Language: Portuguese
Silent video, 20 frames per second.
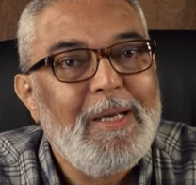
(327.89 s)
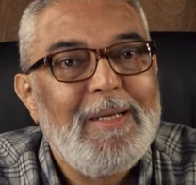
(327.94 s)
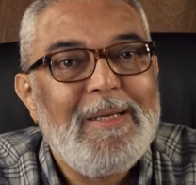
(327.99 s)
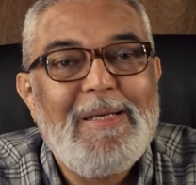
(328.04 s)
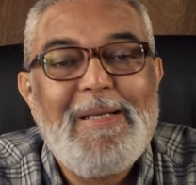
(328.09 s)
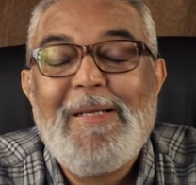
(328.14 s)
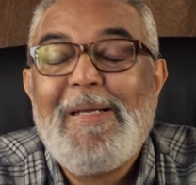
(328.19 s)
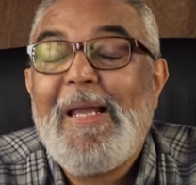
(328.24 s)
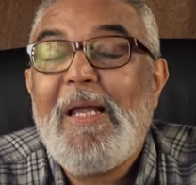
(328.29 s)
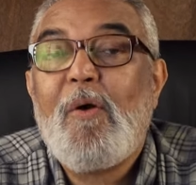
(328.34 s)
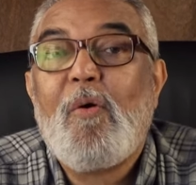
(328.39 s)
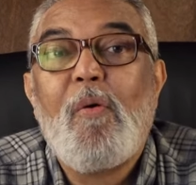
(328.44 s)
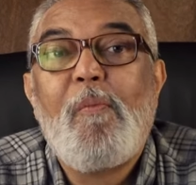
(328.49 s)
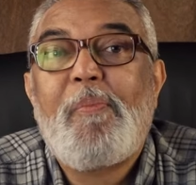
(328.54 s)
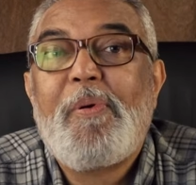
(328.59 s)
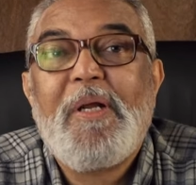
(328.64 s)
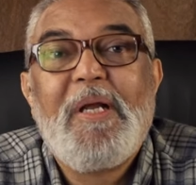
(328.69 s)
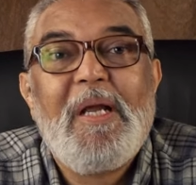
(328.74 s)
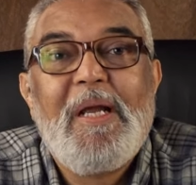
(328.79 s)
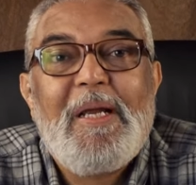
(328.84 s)
Ninguém
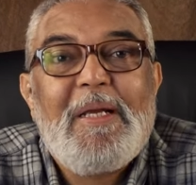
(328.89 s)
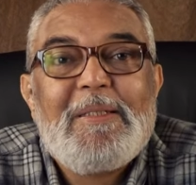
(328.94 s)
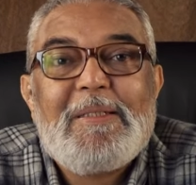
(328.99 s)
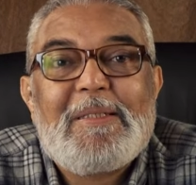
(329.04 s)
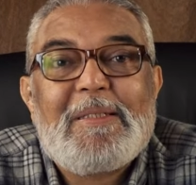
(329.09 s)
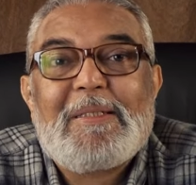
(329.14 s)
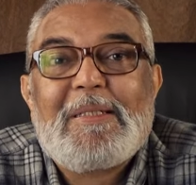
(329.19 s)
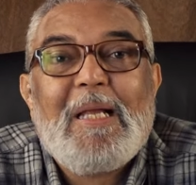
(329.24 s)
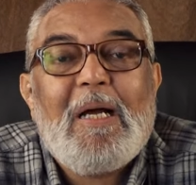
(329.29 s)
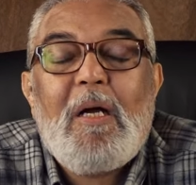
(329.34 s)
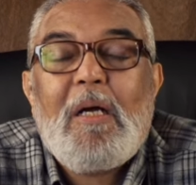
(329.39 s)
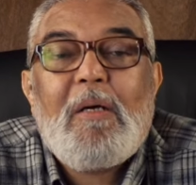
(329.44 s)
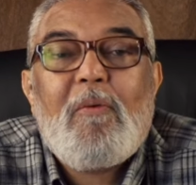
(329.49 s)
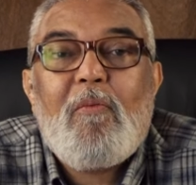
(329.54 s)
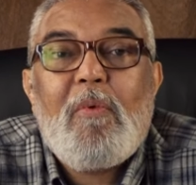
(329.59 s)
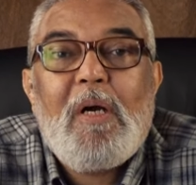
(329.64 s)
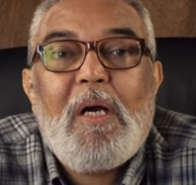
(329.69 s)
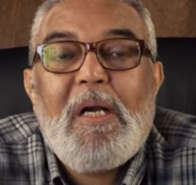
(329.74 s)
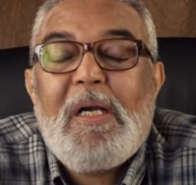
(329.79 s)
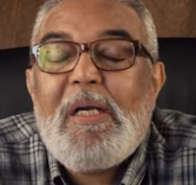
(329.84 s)
compreende
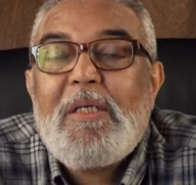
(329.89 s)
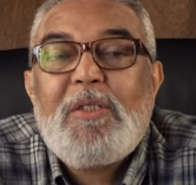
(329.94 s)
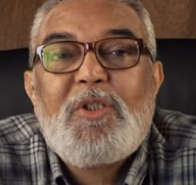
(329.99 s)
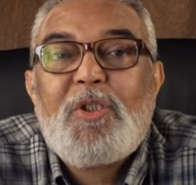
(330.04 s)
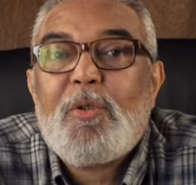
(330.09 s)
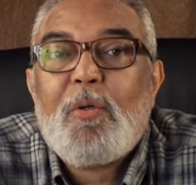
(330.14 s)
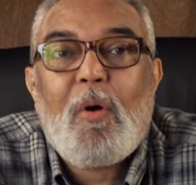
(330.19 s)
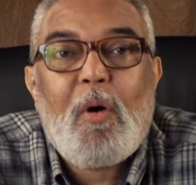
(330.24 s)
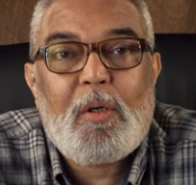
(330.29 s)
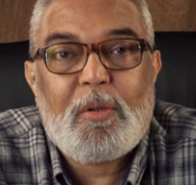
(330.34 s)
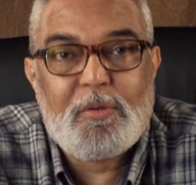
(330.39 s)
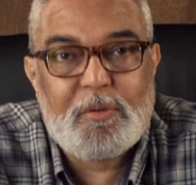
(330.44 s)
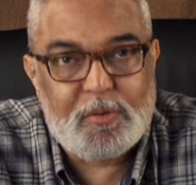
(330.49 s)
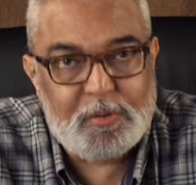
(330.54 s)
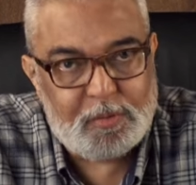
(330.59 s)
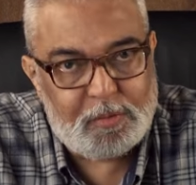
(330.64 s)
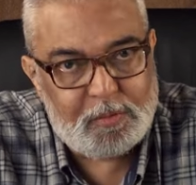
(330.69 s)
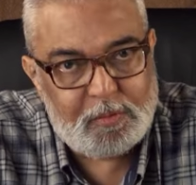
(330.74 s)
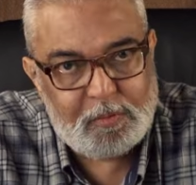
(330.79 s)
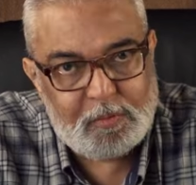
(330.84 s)
tão grande
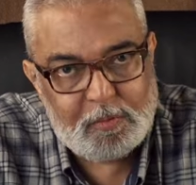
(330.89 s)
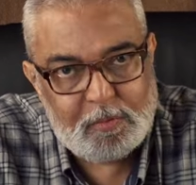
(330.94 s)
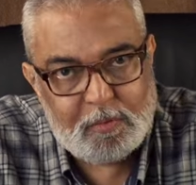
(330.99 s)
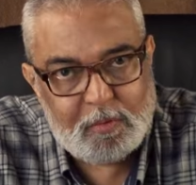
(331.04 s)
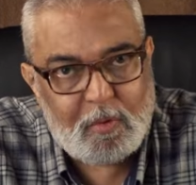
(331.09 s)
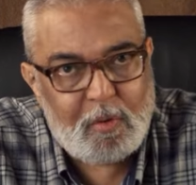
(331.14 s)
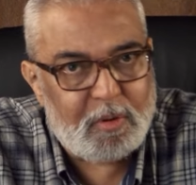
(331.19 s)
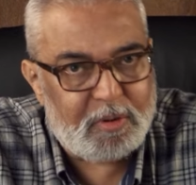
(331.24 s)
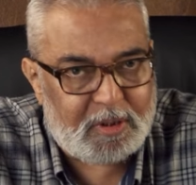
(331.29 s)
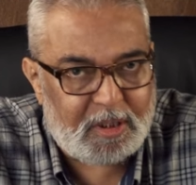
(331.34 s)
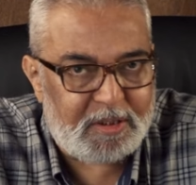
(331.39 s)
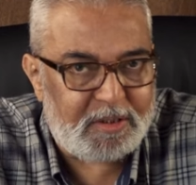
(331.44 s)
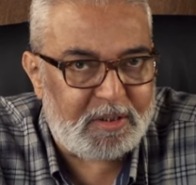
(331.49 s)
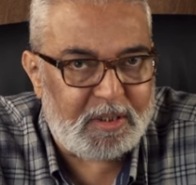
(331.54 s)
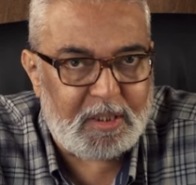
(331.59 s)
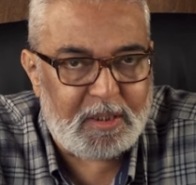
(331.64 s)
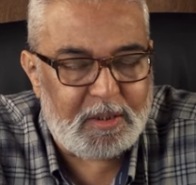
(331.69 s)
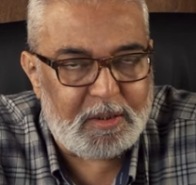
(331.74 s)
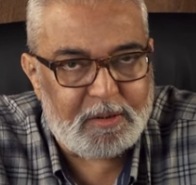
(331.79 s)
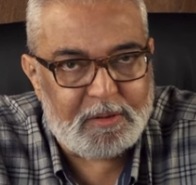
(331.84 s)
ódio contra
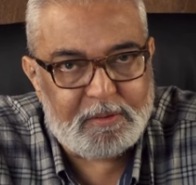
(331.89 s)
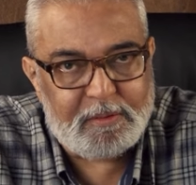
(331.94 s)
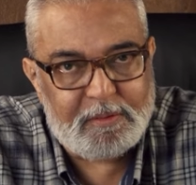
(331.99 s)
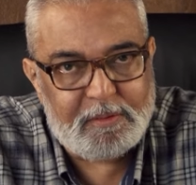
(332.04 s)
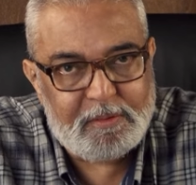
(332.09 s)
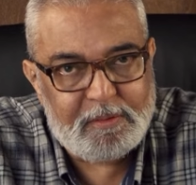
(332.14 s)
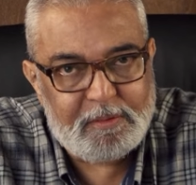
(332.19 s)
Israel.